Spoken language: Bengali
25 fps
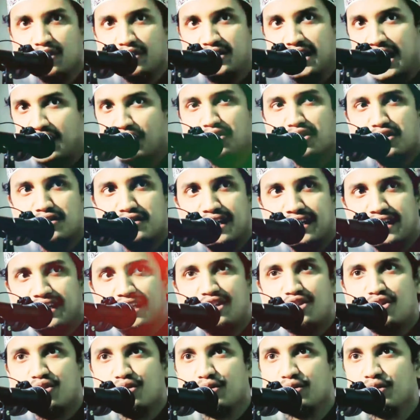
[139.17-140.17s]
তুই জানস না
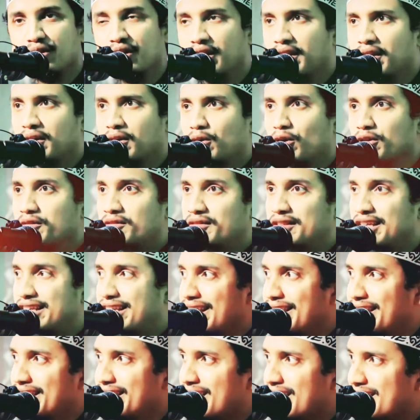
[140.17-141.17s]
কিছু
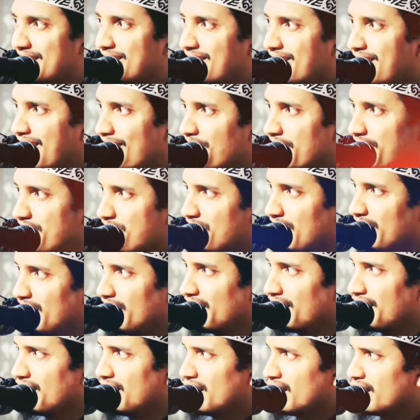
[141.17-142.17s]
কোত্থেকে নিয়ে আসলাম এই মেয়ে
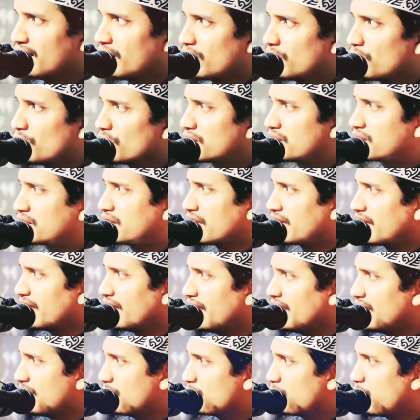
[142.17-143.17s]
কোত্থেকে
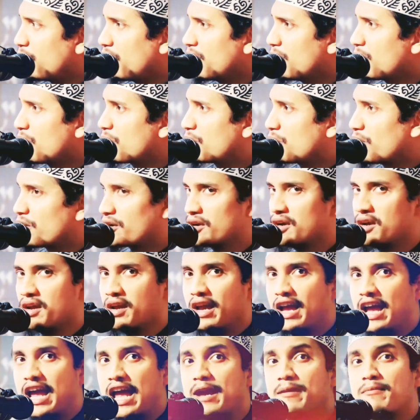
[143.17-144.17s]
এই ভয়ঙ্কর
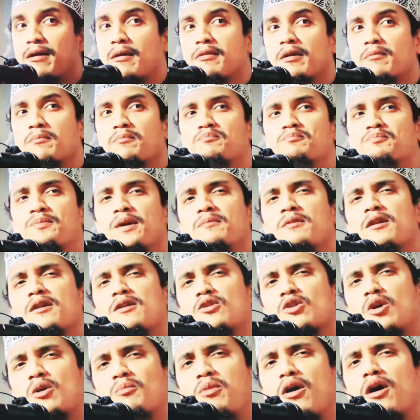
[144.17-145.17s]
এইভাবে
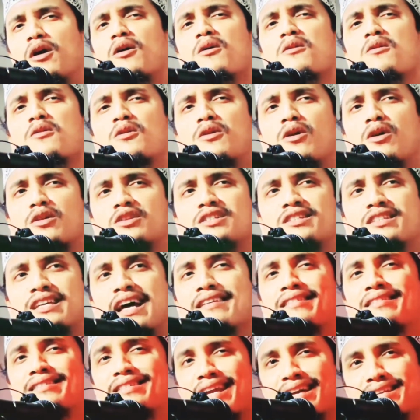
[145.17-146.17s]
বিভিন্ন ভয়ঙ্কর
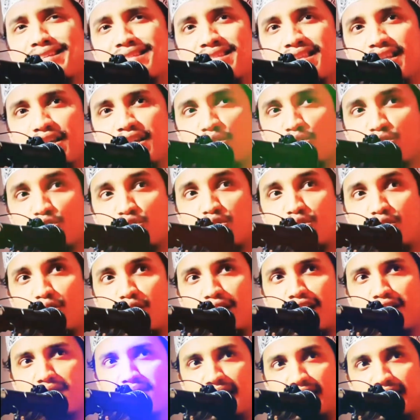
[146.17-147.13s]
সেন্টেন্স ইউজ করার